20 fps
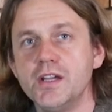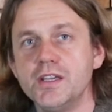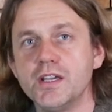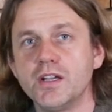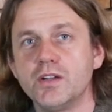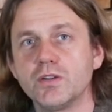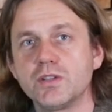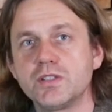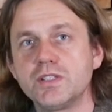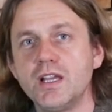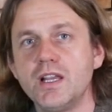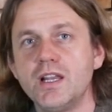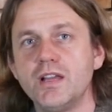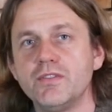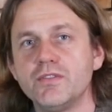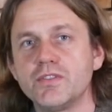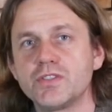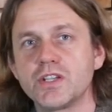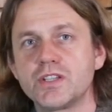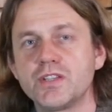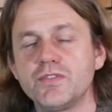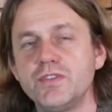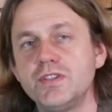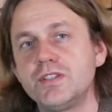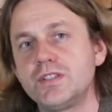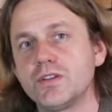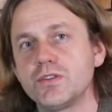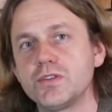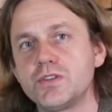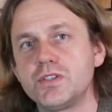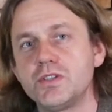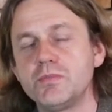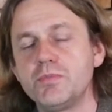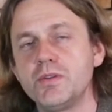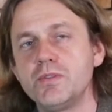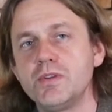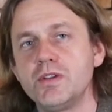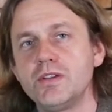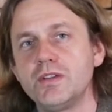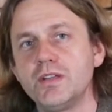Jego celem w rzeczywistości
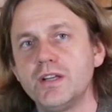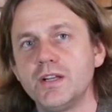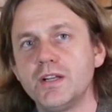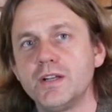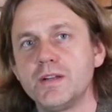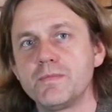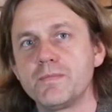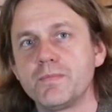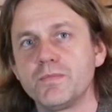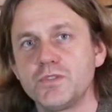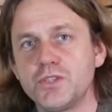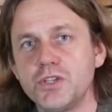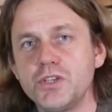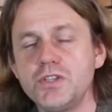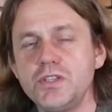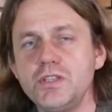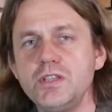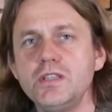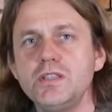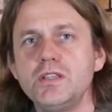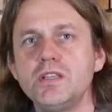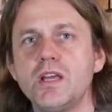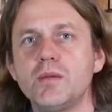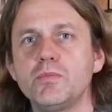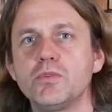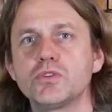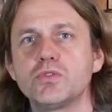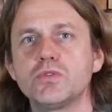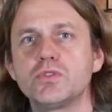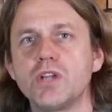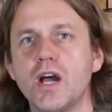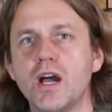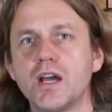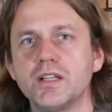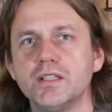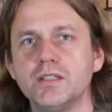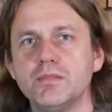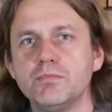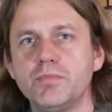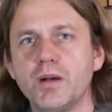były cieśniny na Morzu
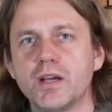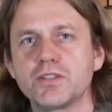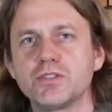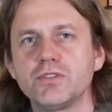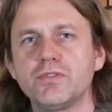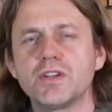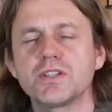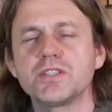Czarnym, bardzo